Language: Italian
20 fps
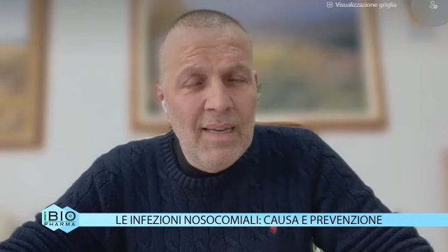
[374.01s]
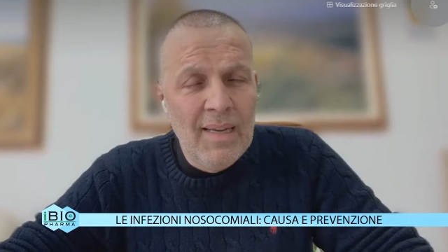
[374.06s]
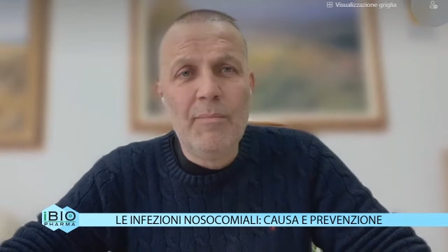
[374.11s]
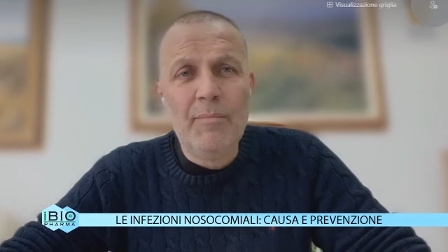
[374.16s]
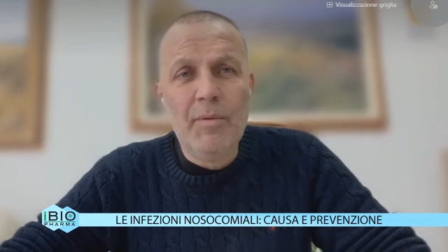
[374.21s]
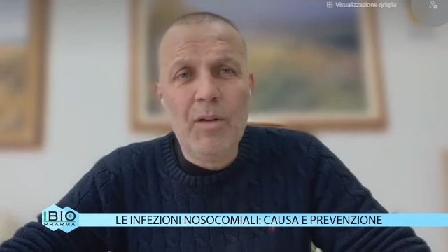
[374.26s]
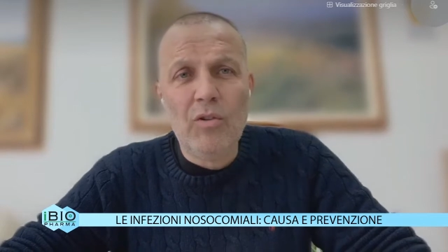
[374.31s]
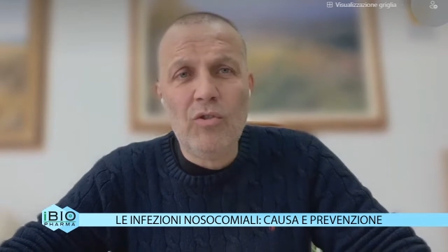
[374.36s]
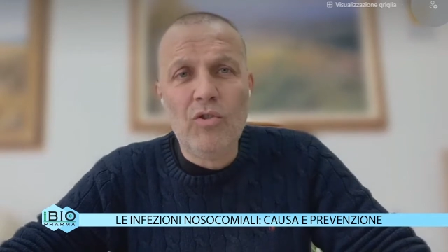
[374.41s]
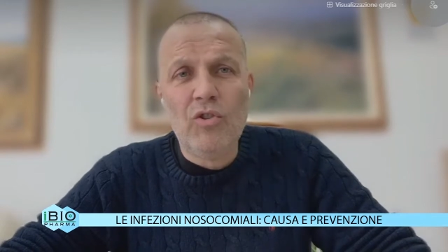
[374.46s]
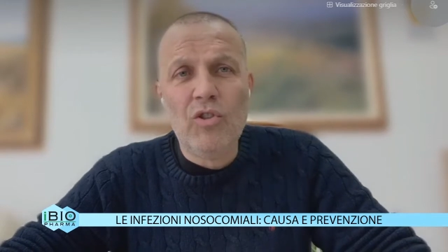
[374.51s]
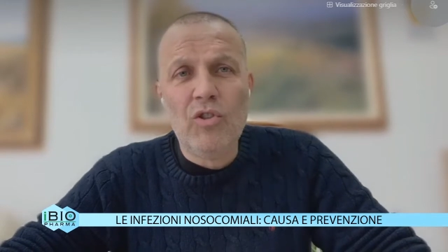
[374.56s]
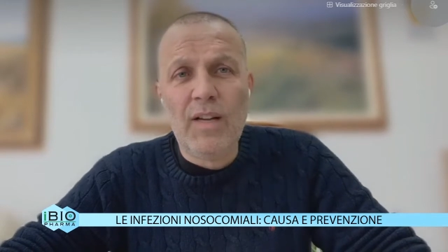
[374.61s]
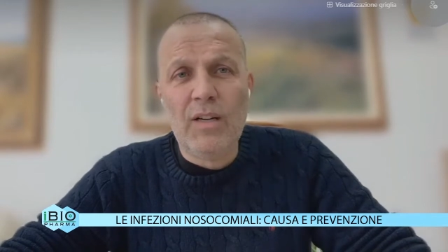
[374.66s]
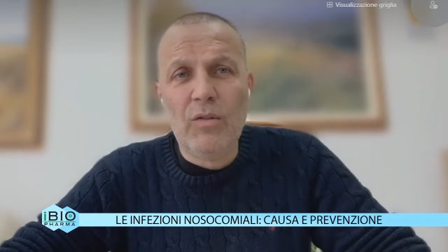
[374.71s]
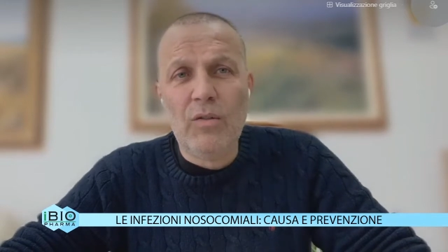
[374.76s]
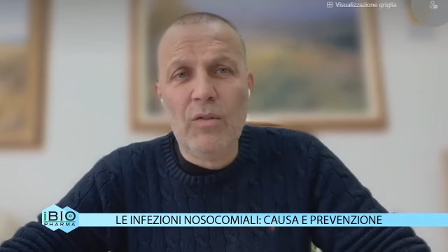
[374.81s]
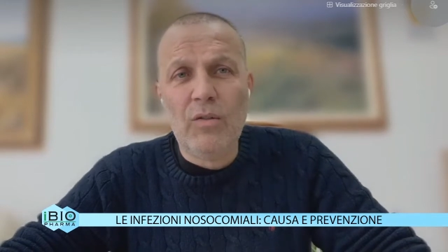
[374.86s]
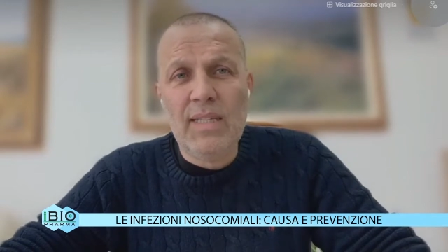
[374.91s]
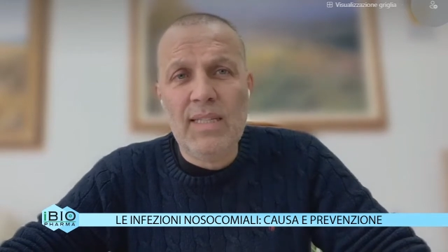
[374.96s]
che gli
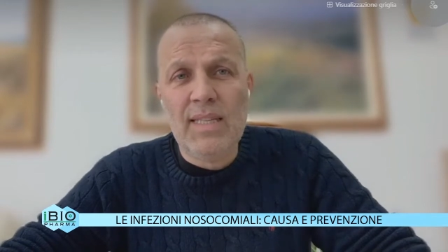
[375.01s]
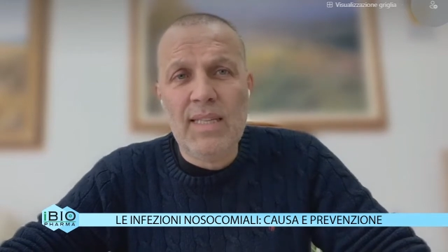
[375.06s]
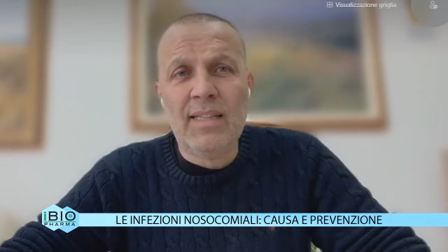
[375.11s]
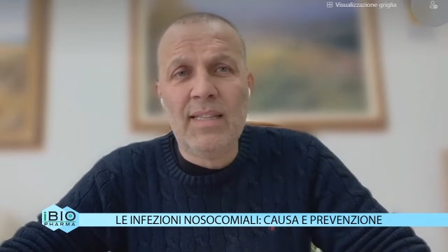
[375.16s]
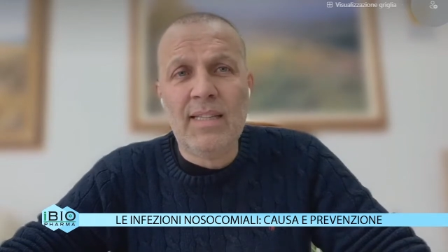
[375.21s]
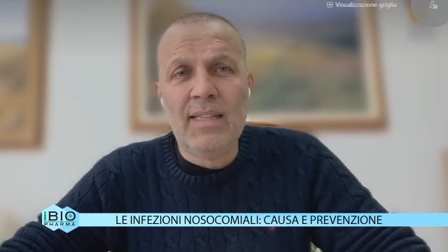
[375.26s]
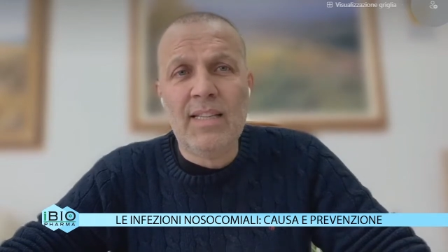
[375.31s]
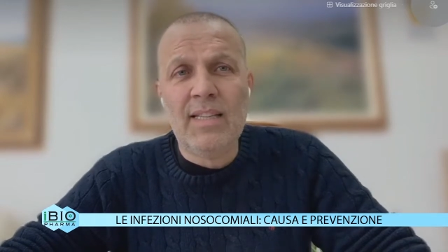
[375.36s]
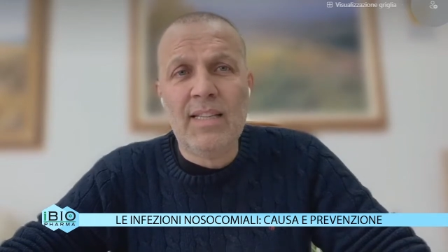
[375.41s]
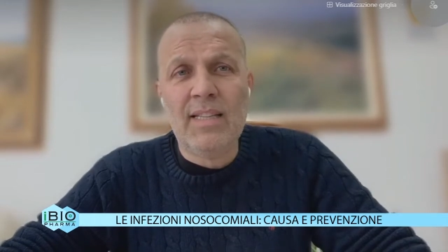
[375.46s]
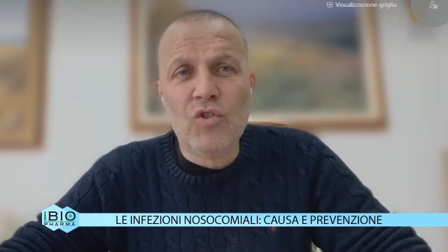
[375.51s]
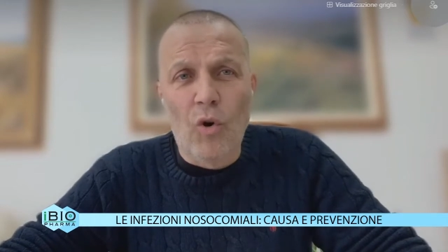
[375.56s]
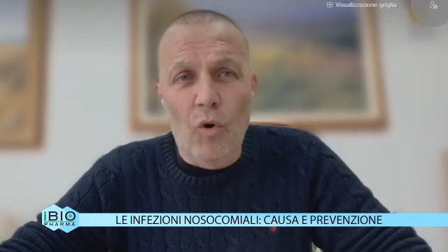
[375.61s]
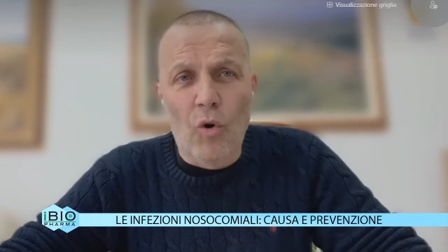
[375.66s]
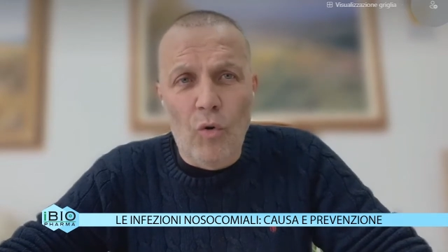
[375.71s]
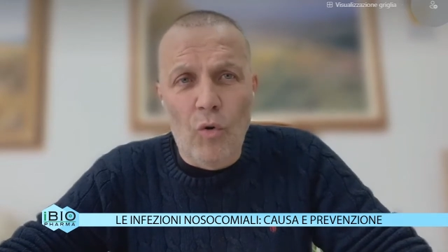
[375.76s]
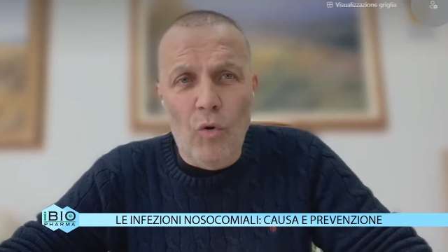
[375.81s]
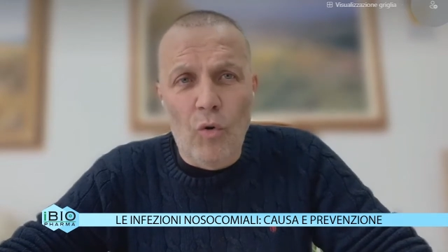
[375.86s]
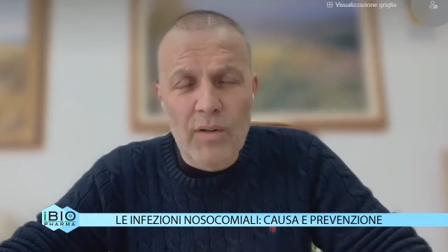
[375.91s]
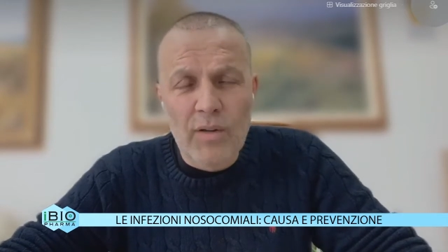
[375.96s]
antibiotici vanno utilizzati
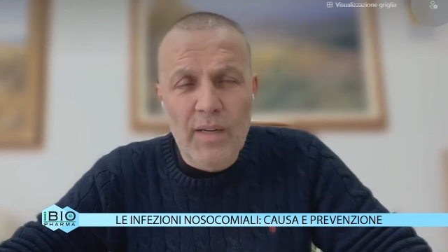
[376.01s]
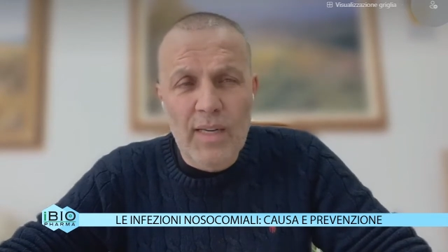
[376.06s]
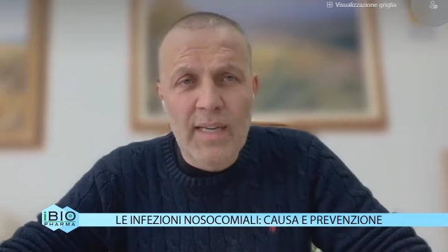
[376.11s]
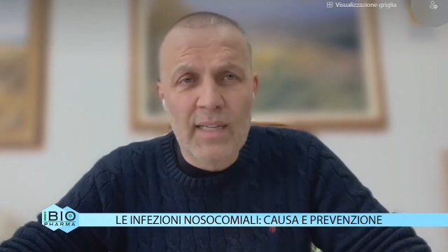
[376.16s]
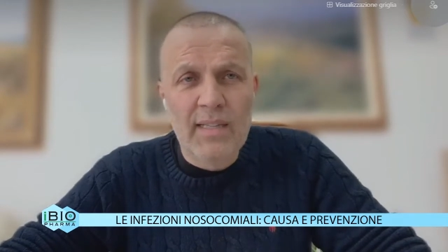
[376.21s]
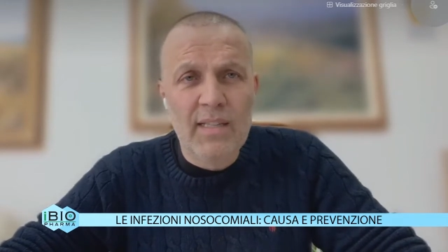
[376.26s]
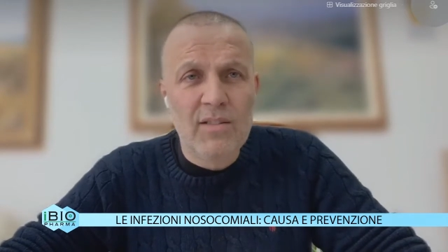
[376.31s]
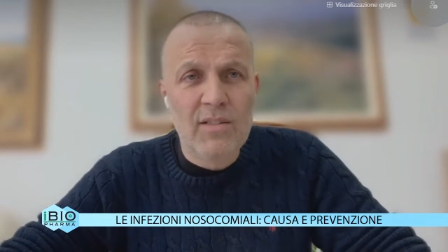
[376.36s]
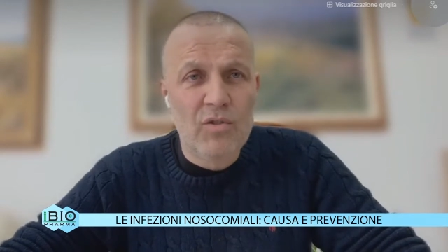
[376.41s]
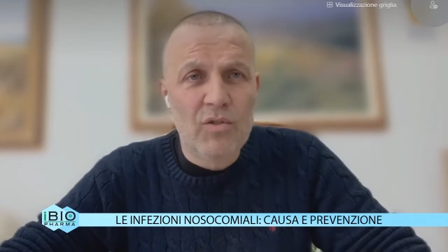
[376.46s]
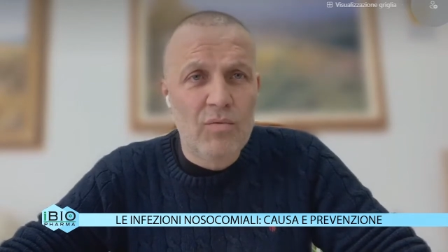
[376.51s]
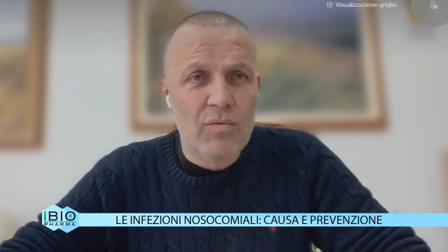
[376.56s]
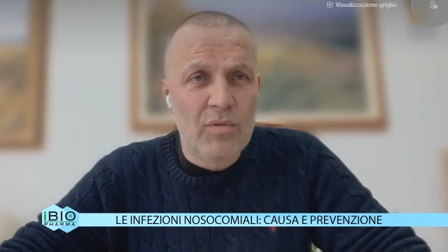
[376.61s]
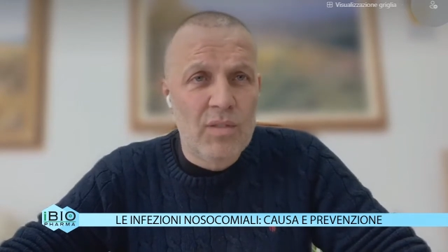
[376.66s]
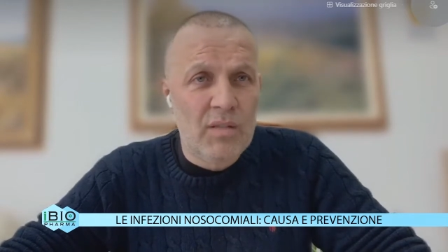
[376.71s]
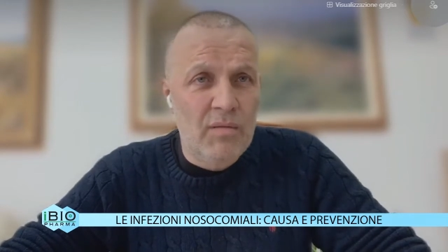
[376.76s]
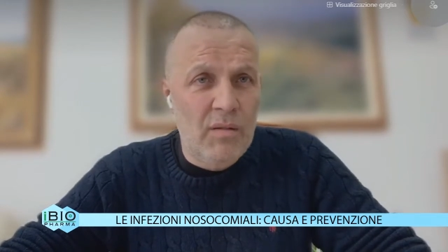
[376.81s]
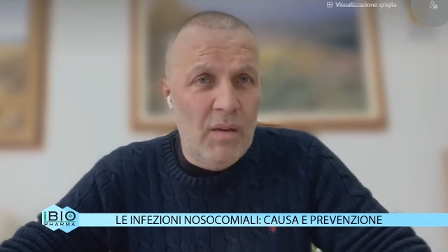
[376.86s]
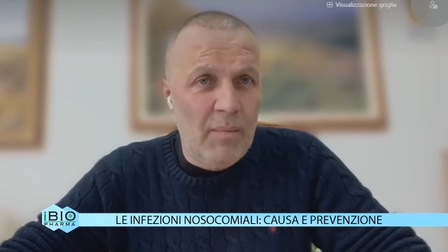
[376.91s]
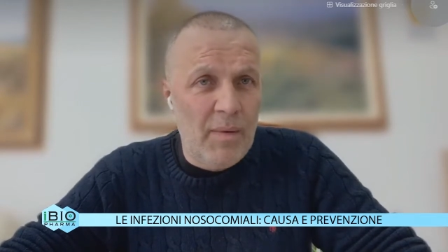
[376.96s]
solo ed
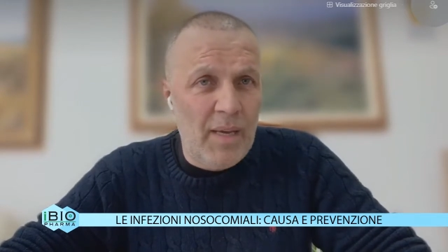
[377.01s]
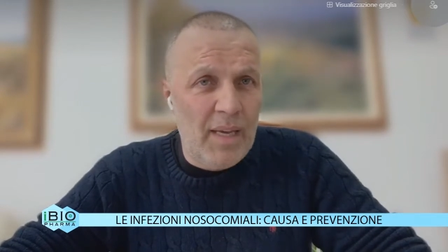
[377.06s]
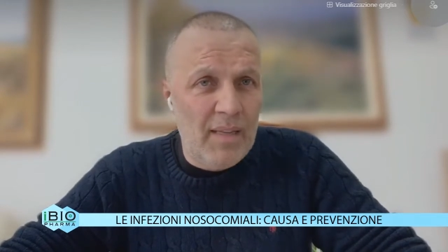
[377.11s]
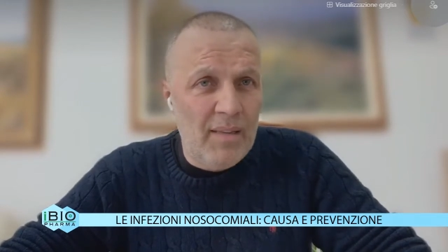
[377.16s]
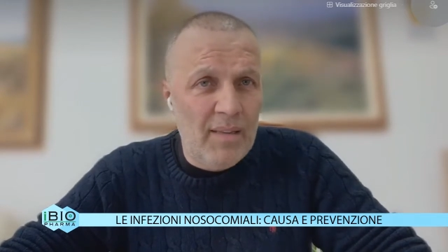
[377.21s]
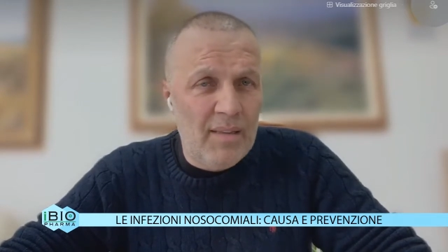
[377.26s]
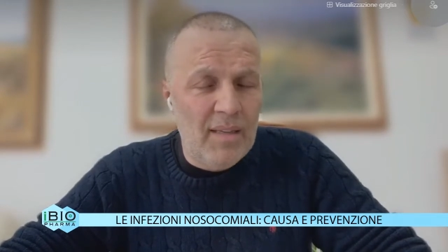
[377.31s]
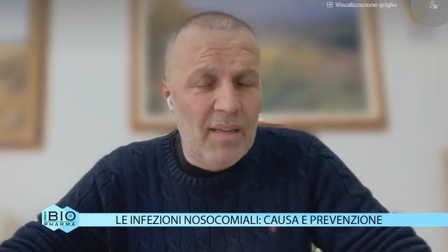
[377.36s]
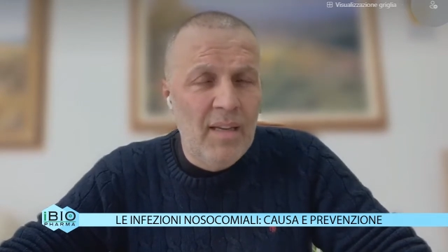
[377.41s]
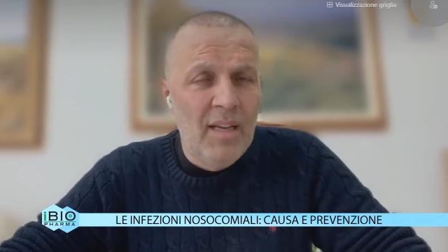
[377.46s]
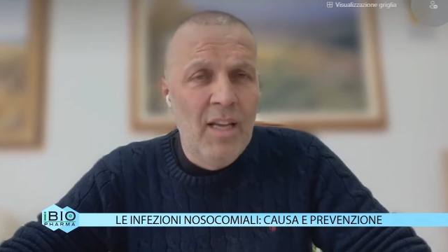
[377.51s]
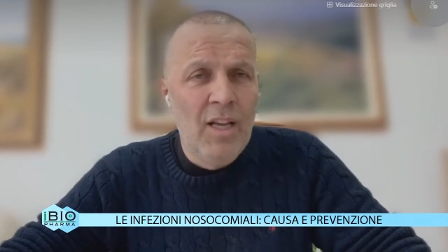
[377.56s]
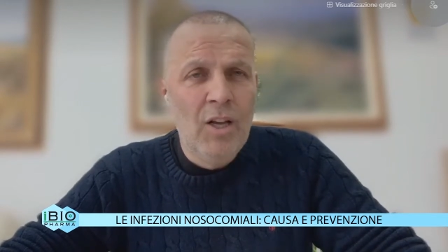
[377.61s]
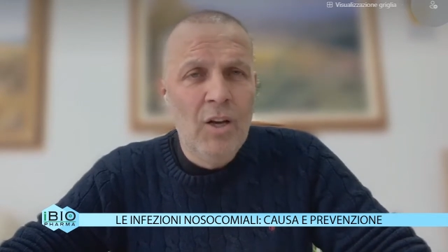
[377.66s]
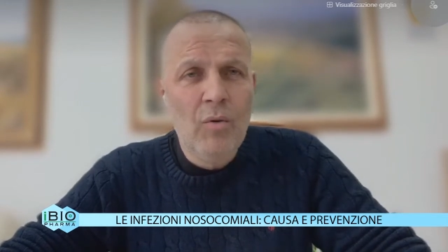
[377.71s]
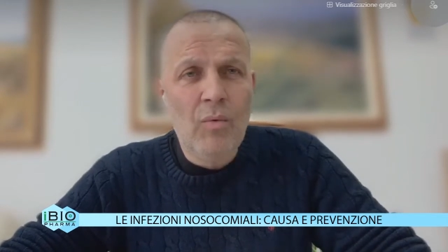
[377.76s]
esclusivamente